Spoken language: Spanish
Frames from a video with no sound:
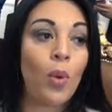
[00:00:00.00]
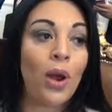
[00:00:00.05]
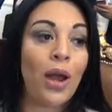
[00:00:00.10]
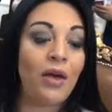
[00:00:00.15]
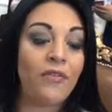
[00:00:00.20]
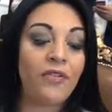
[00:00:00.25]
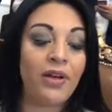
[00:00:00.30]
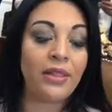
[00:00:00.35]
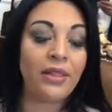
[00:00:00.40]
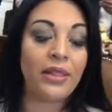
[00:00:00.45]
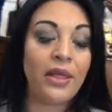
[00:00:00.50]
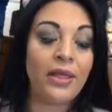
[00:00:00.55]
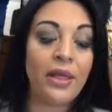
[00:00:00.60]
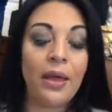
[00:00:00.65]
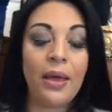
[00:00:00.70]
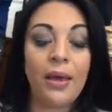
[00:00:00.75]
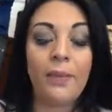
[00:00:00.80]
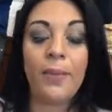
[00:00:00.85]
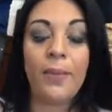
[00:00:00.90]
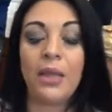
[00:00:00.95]
como en la
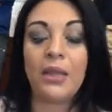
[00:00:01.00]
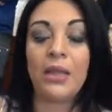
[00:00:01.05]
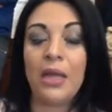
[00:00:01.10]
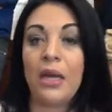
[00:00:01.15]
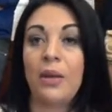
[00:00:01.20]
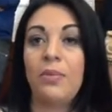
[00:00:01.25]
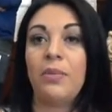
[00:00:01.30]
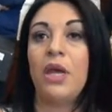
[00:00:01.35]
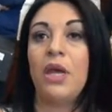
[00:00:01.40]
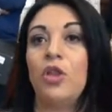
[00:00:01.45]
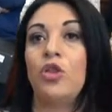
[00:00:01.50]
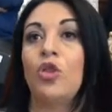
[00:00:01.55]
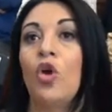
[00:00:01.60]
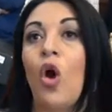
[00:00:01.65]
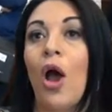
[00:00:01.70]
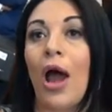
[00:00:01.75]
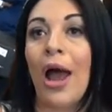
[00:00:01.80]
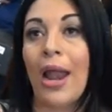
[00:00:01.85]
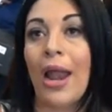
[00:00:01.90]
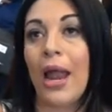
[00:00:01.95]
falta de
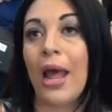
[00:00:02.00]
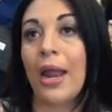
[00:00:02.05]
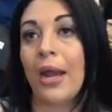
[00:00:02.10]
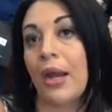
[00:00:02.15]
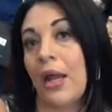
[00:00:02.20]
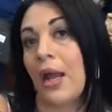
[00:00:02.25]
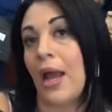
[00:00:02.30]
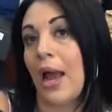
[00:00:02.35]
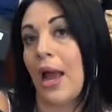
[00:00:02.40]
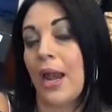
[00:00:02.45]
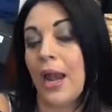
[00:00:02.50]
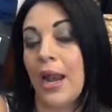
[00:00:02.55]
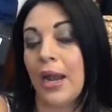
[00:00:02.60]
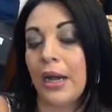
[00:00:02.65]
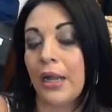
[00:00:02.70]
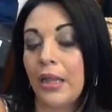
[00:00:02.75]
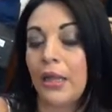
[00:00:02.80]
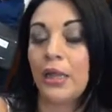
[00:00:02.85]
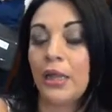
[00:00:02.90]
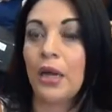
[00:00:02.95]
mantenimiento a la red,
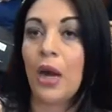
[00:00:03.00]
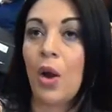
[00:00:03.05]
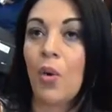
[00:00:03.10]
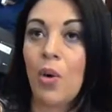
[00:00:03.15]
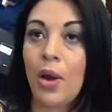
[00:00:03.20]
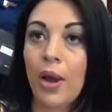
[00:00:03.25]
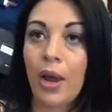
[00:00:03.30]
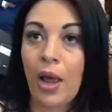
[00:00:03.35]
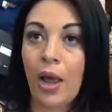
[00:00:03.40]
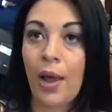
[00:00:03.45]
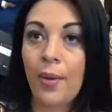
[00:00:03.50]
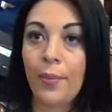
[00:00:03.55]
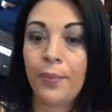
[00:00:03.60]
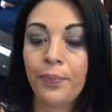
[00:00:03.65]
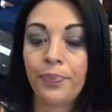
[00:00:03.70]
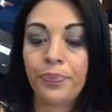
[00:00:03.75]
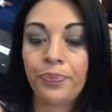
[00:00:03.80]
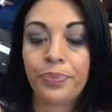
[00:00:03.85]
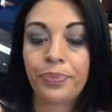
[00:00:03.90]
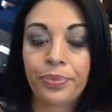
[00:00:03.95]
a la red
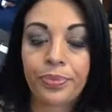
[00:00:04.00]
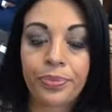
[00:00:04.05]
hidráulica.